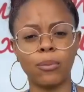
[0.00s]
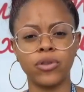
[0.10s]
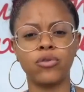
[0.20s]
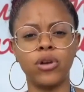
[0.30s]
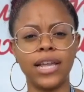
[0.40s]

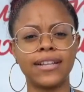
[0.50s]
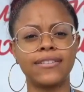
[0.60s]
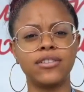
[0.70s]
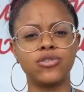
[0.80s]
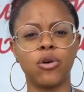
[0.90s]
de collecte
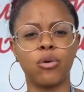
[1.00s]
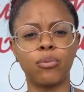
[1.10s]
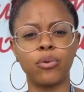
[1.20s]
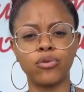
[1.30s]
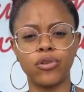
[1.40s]
qui seront
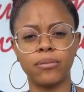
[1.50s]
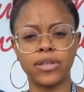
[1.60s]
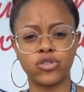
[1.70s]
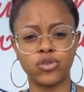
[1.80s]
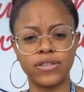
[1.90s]
pour
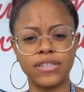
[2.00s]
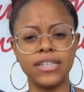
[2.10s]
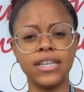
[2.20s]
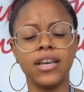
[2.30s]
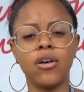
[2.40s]
demain
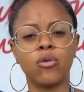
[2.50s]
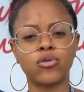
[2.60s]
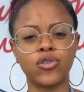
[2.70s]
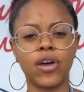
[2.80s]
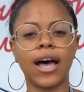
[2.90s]
jeudi. On
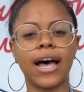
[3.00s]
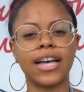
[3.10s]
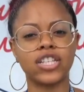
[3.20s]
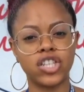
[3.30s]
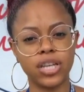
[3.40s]
sera
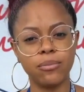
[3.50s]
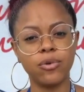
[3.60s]
à Gémeaux